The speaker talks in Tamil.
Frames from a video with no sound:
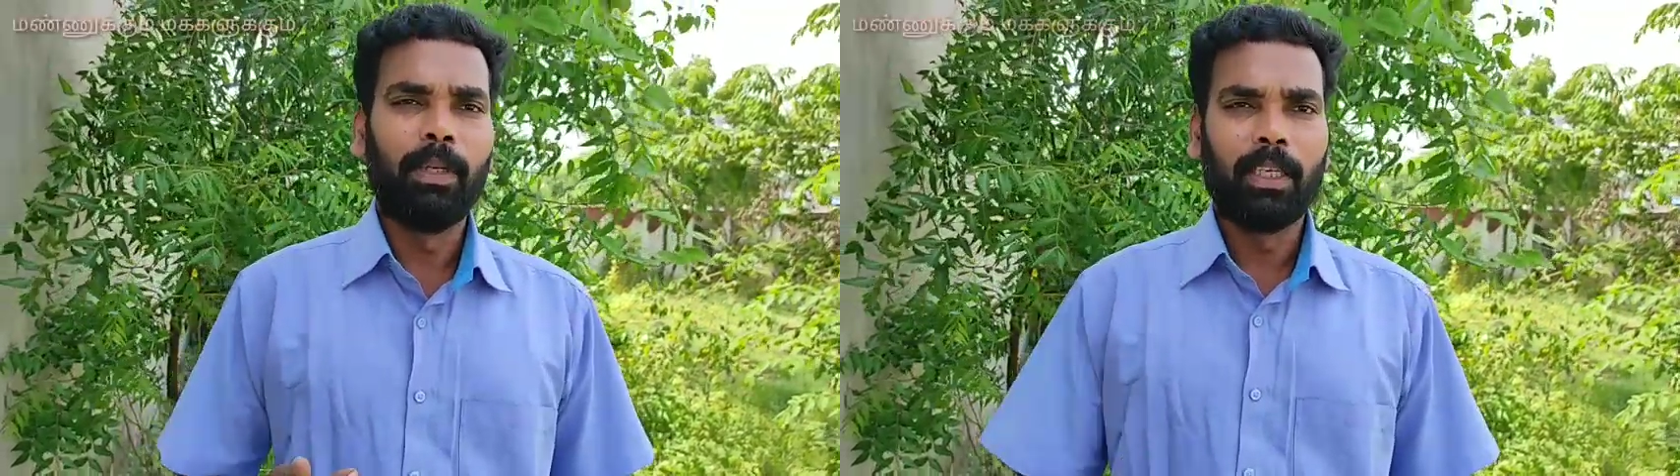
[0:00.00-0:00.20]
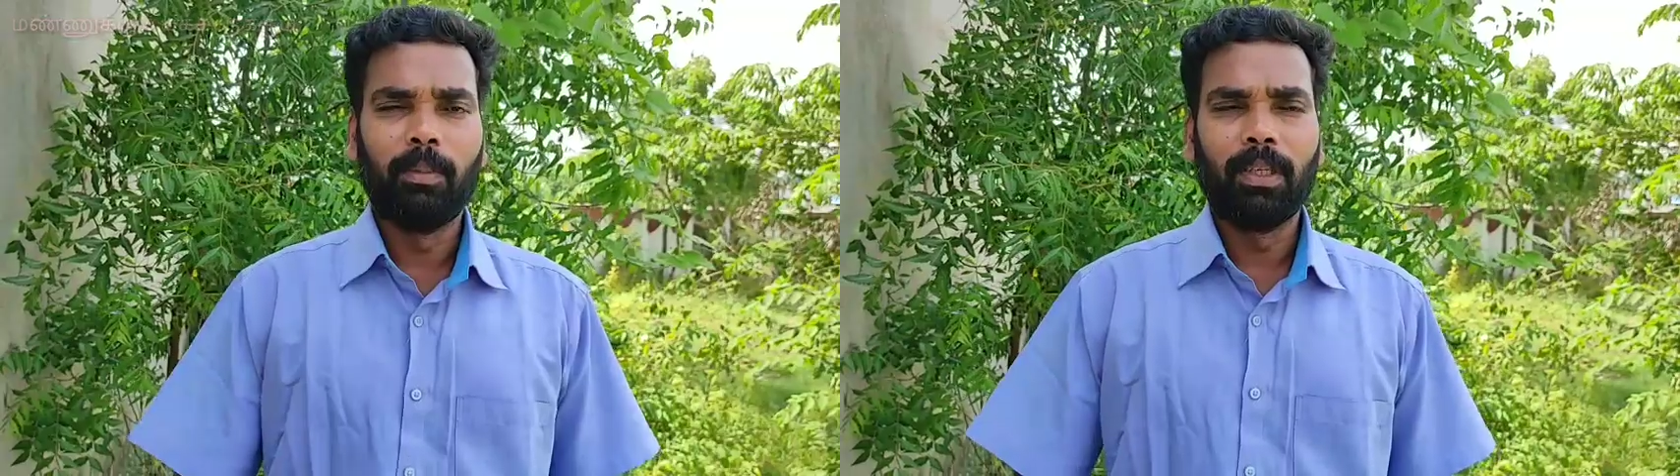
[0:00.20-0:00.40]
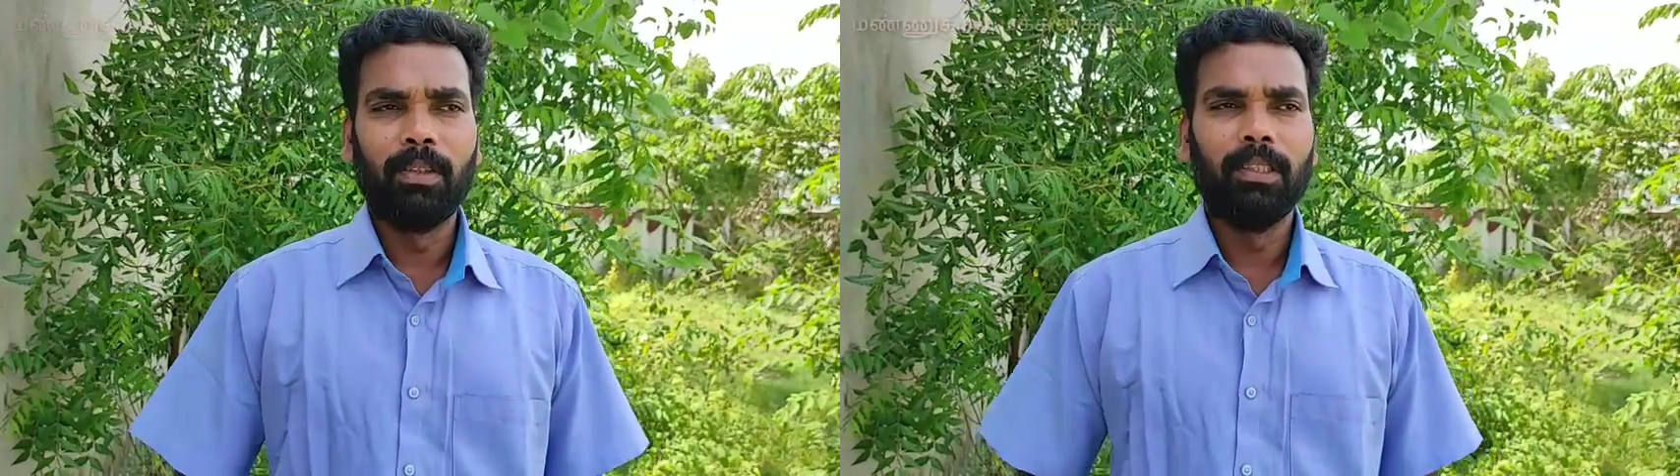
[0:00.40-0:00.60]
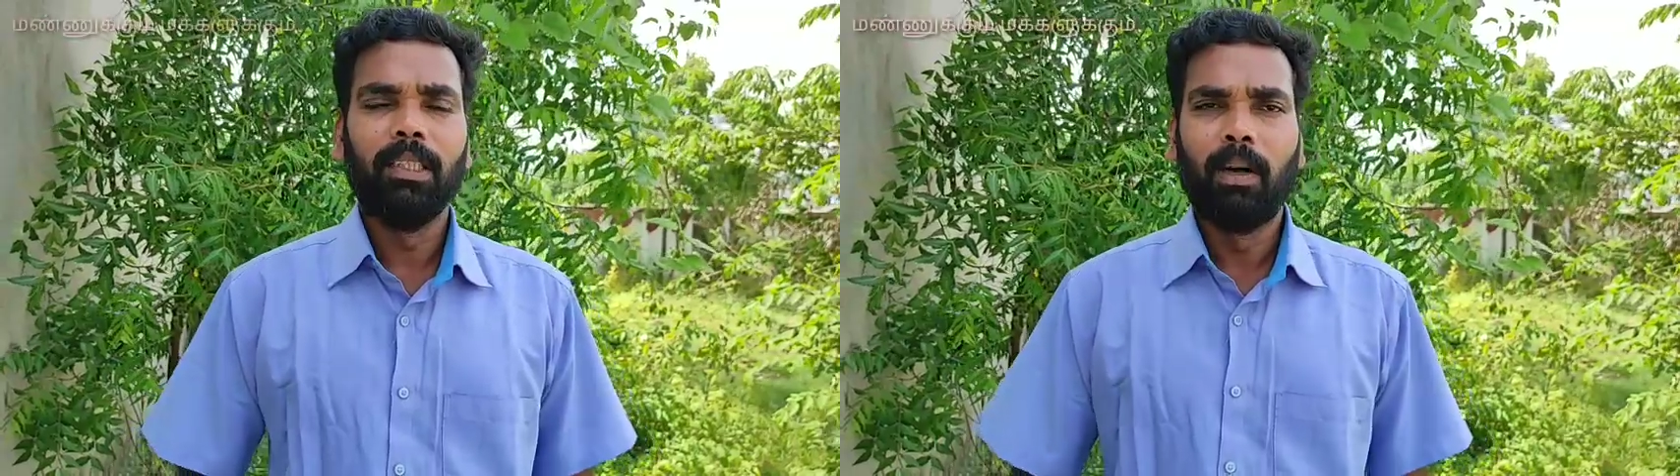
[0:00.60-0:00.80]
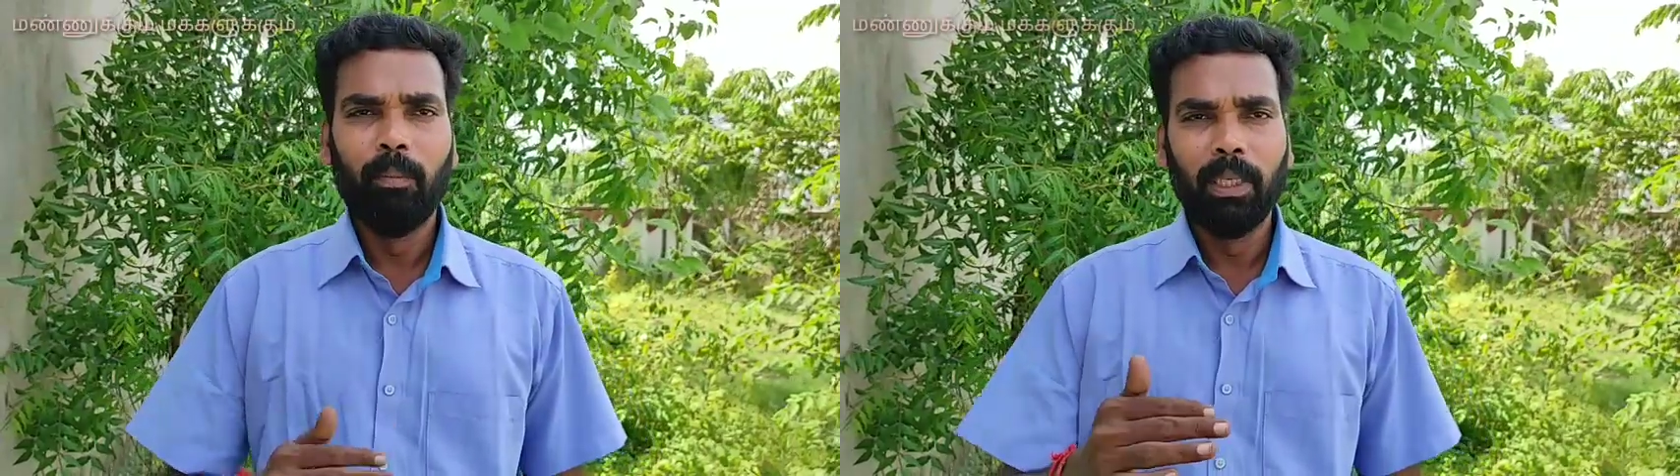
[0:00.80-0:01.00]
பார்க்க போகிறது வந்து
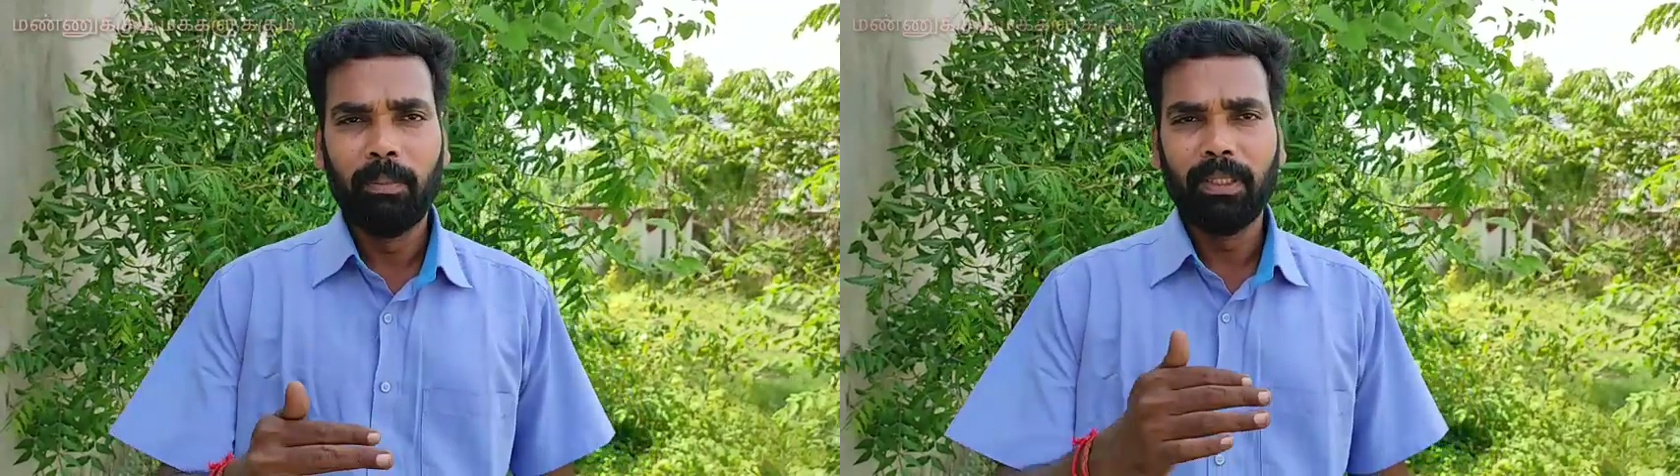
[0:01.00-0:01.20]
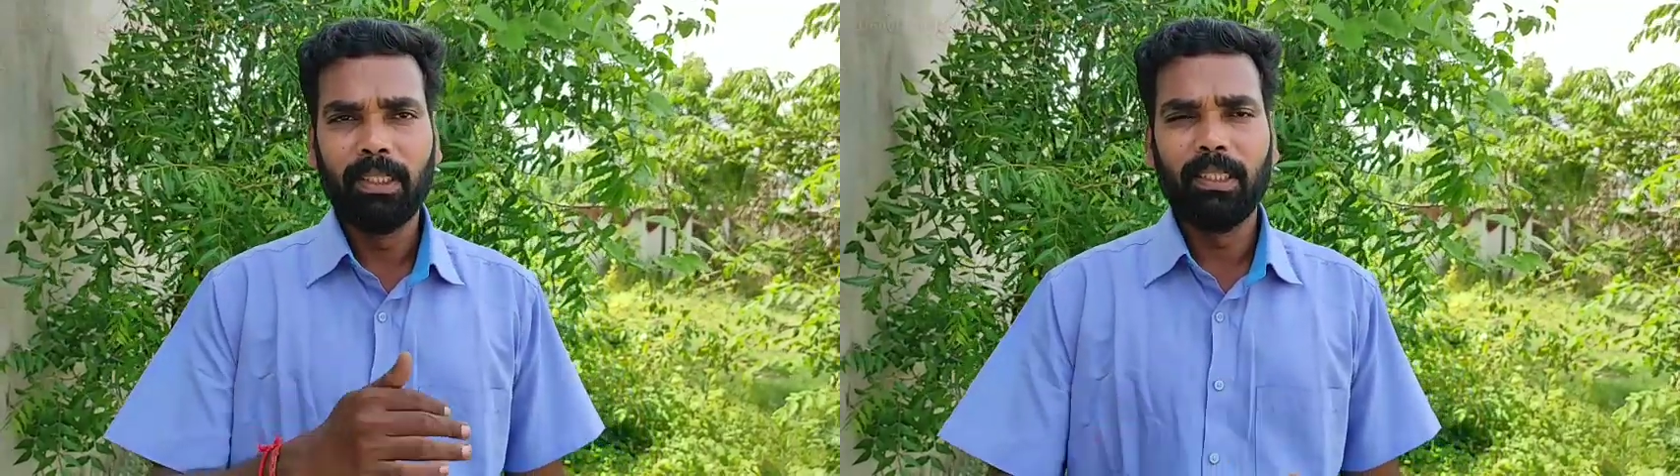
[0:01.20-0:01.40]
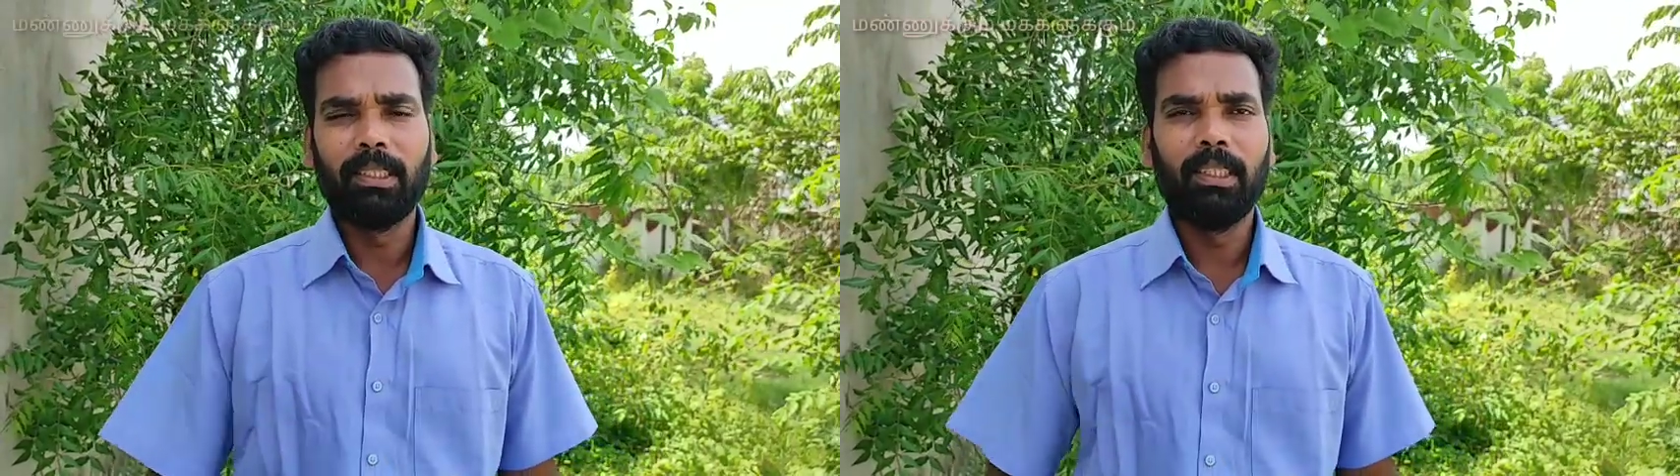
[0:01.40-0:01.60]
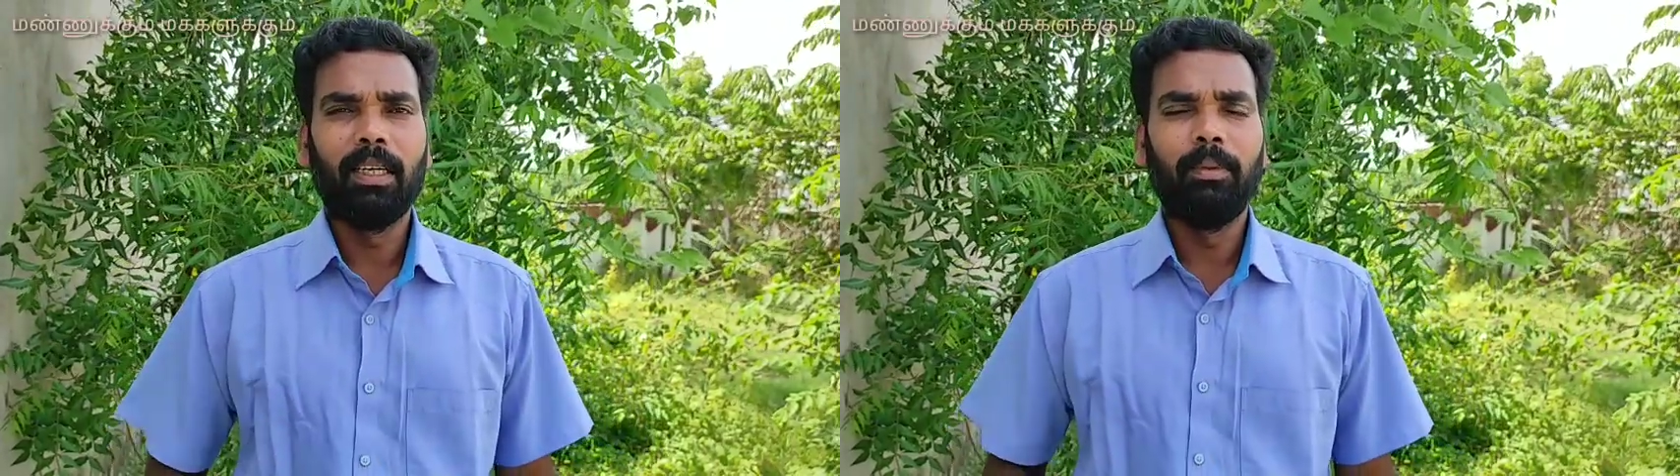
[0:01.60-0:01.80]
அம்மன் பச்சரிசி